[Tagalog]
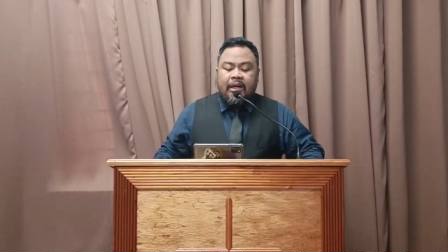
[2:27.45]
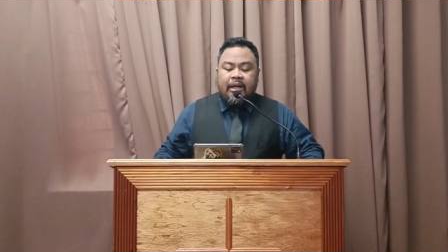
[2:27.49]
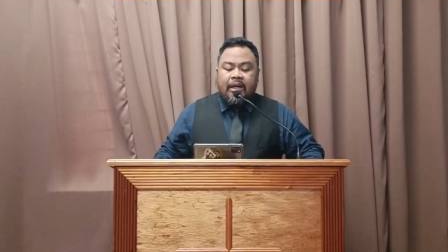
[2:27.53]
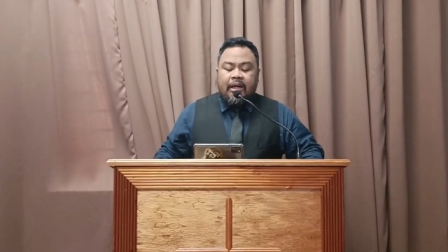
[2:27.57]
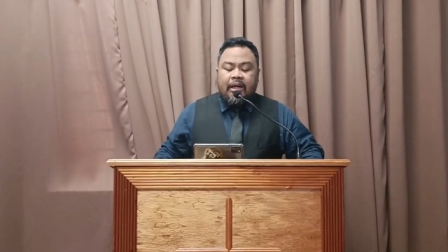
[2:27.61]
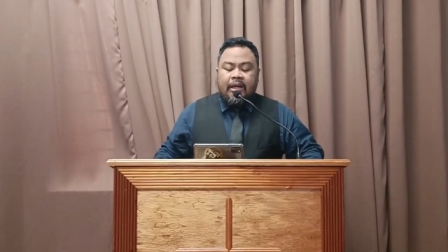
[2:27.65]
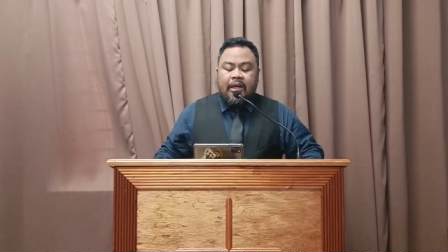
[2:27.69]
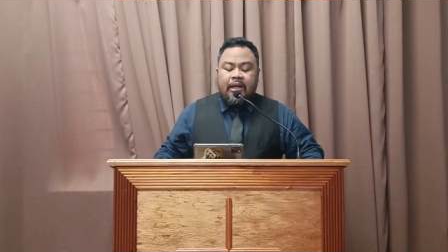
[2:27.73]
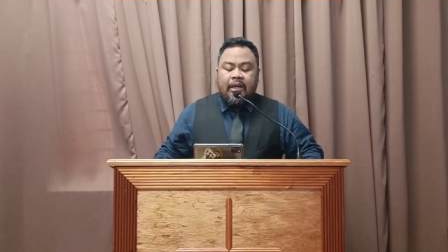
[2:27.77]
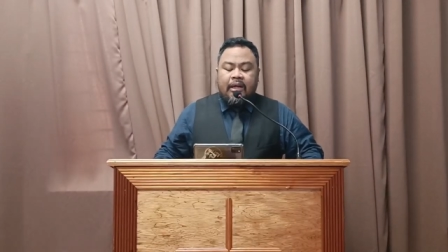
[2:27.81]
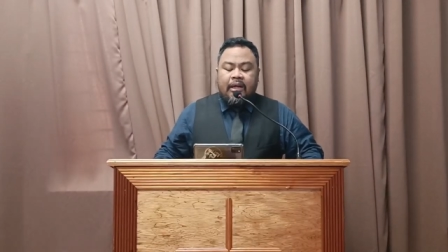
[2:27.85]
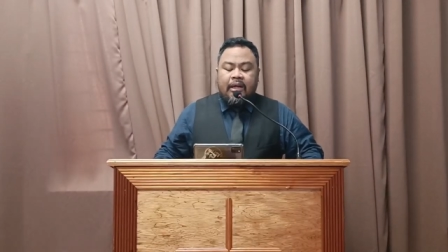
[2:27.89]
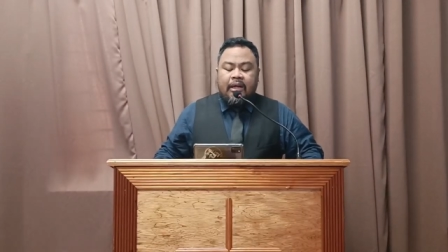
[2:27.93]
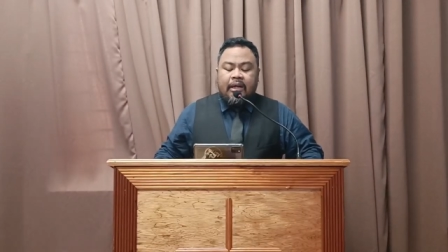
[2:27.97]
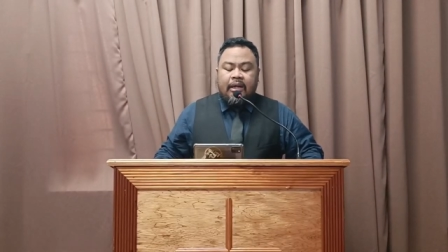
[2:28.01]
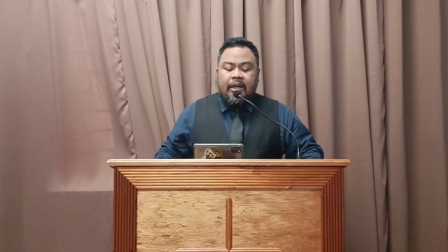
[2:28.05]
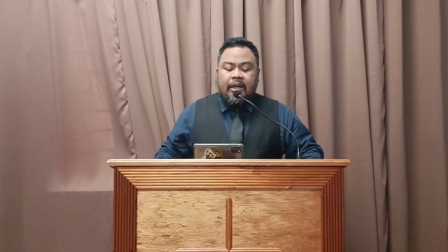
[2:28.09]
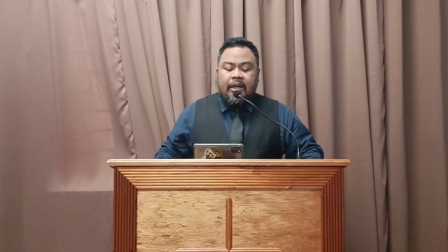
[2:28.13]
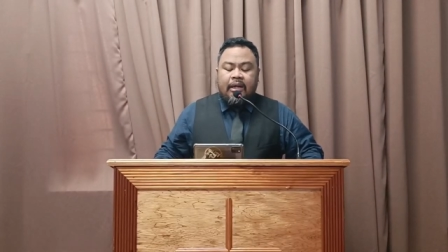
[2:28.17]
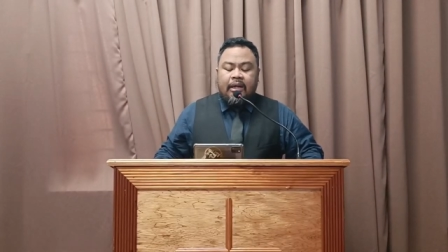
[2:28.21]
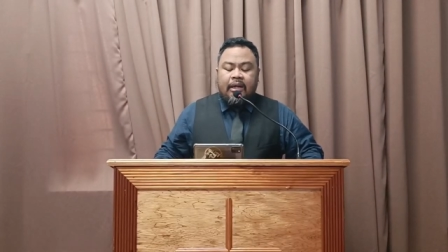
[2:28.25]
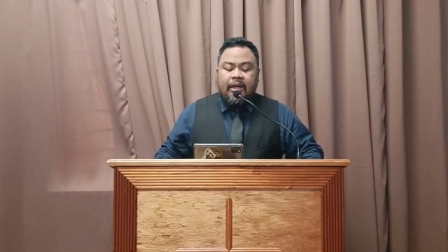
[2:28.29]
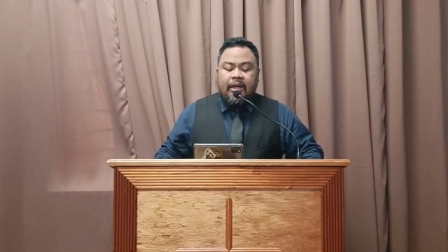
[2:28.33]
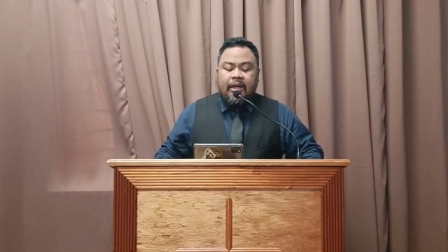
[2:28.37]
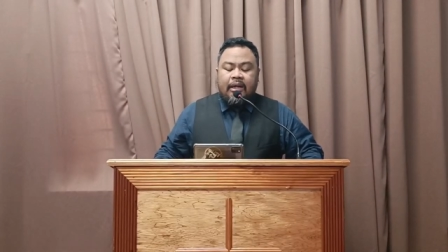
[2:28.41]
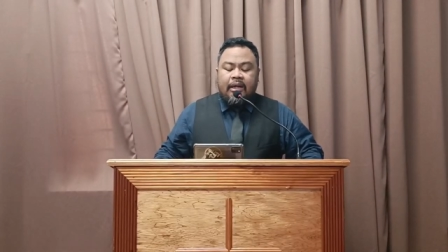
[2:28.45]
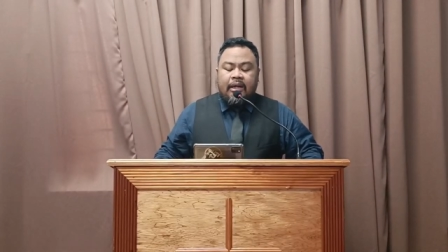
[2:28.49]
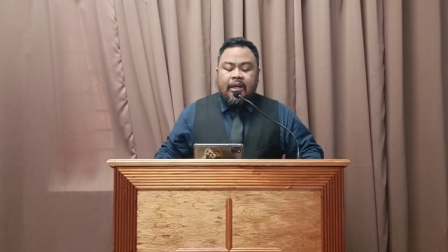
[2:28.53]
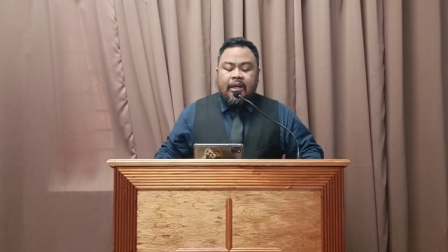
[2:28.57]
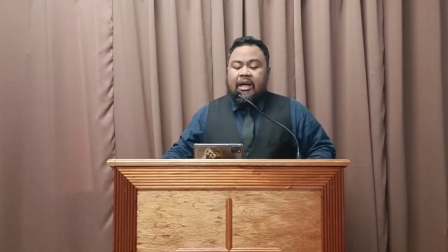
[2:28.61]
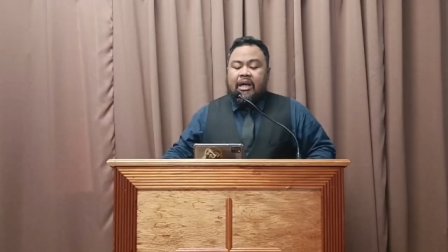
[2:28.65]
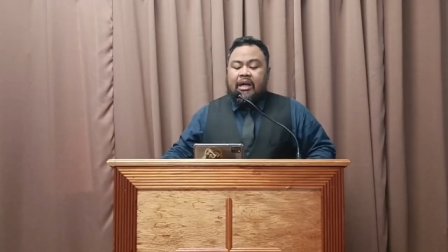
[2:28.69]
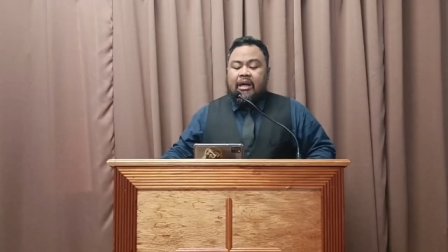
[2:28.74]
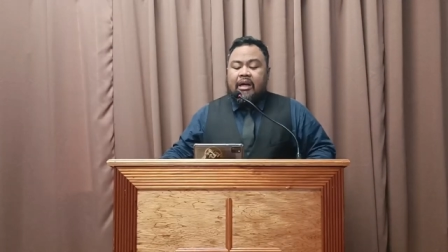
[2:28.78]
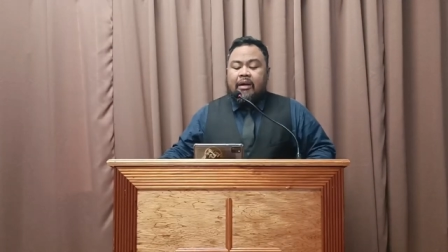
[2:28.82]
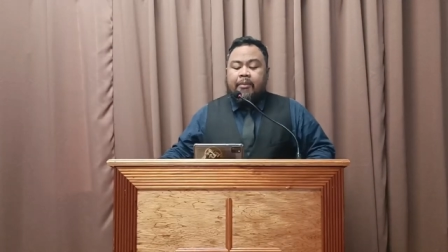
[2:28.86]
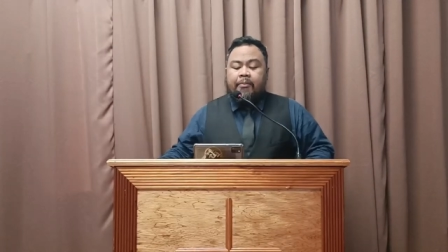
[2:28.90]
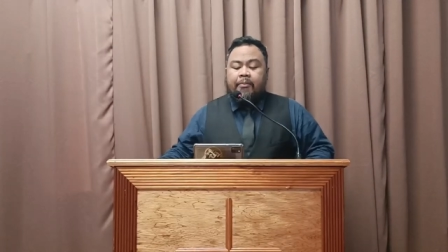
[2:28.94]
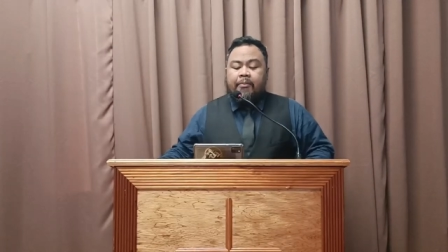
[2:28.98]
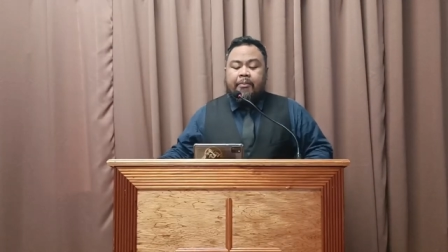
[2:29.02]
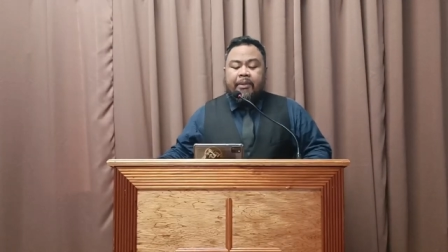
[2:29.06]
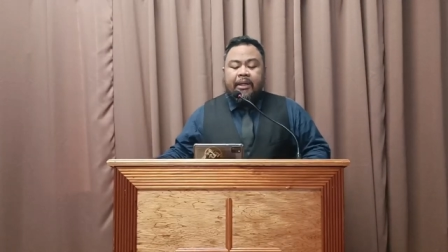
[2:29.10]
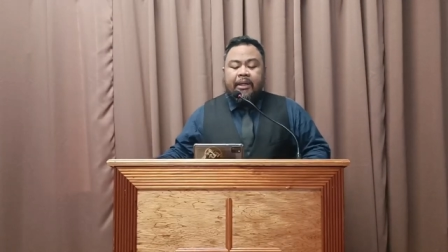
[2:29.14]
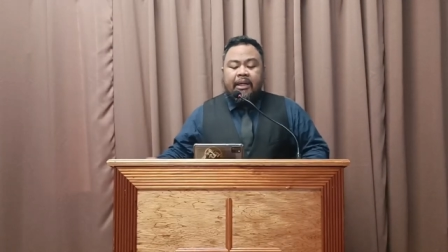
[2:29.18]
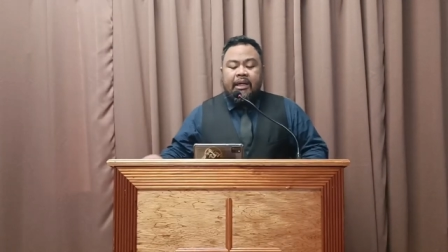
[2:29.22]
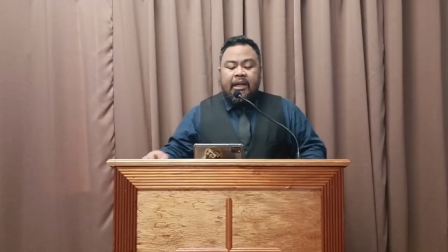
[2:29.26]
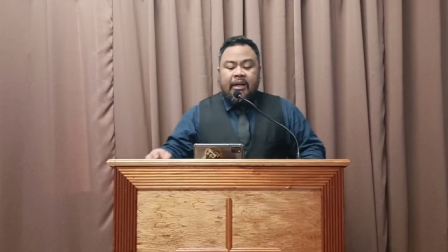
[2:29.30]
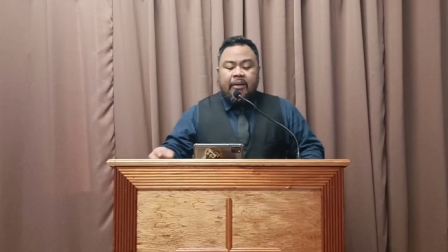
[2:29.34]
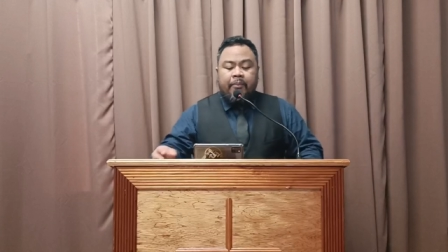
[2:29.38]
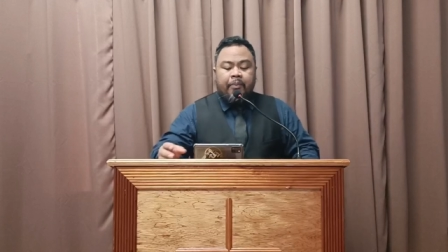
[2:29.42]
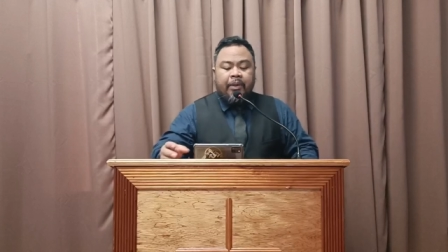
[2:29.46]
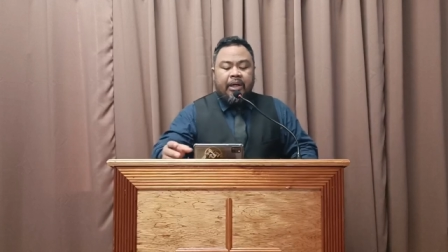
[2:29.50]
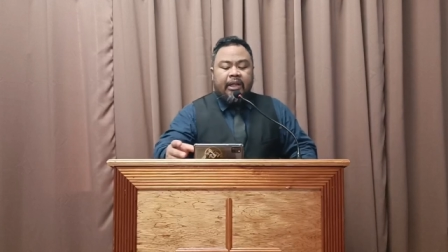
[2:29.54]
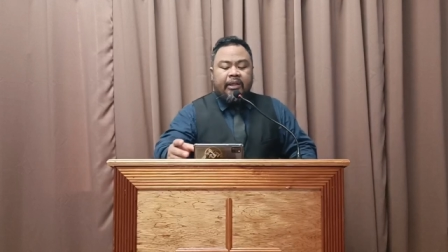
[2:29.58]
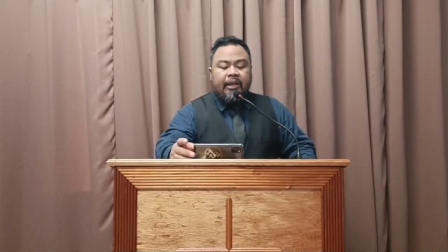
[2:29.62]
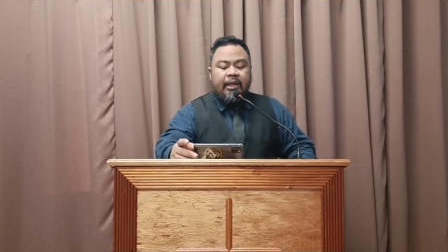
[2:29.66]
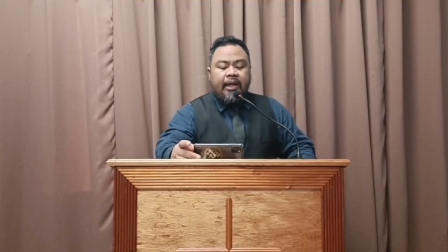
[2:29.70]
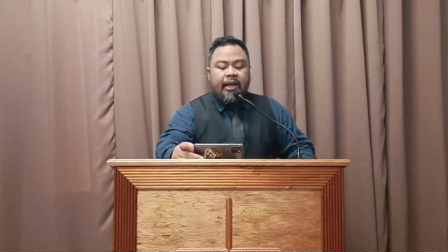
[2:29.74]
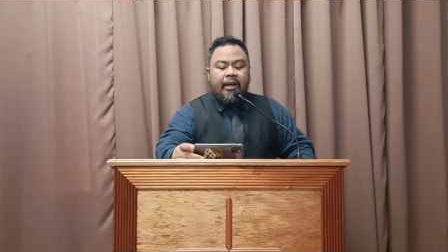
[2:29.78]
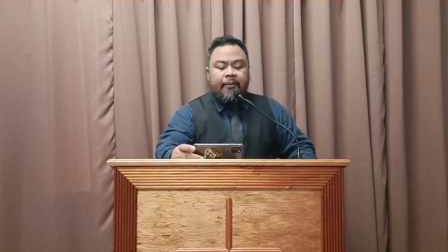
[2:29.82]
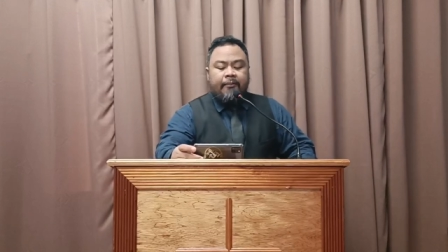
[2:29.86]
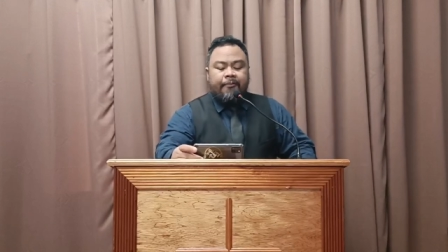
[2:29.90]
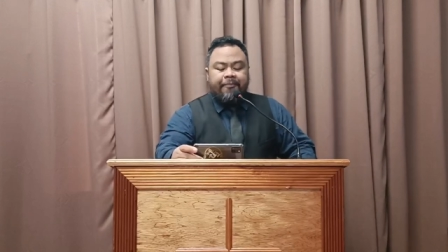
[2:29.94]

mga Hudyo na mga mananampalataya.